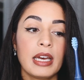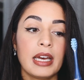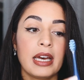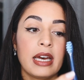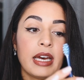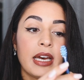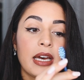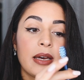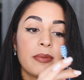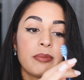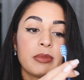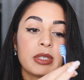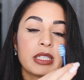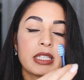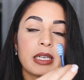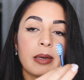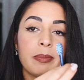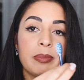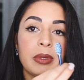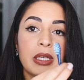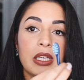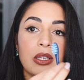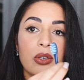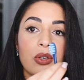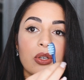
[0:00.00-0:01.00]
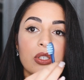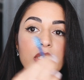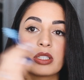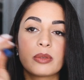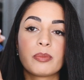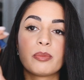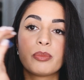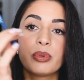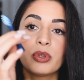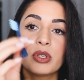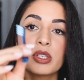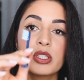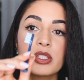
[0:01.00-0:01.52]
Ähm, ich habe hier noch
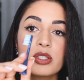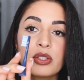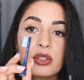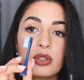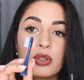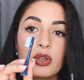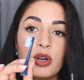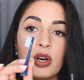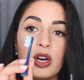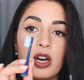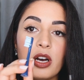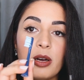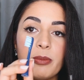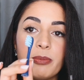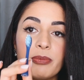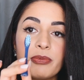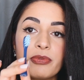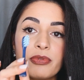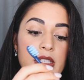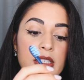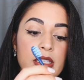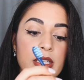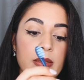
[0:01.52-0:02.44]
den Bürstenkopf.